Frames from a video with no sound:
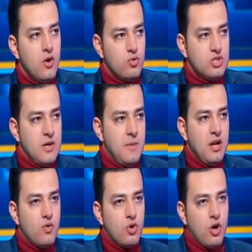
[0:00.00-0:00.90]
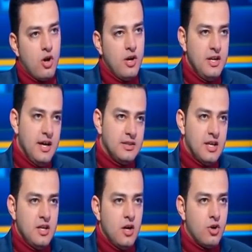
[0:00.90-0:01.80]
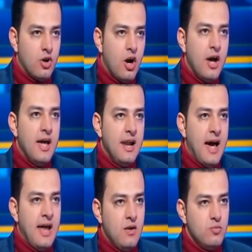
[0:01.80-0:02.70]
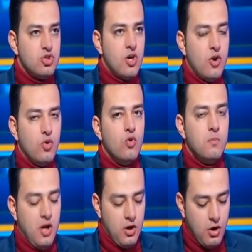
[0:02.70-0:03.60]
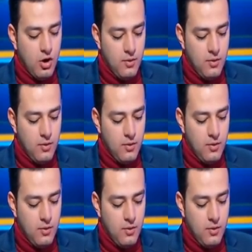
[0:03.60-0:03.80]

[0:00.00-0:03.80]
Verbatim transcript: والزمالك والرجاء الناحيه الثانيه الرجاء اقل على المستوى الهجوم بالارقام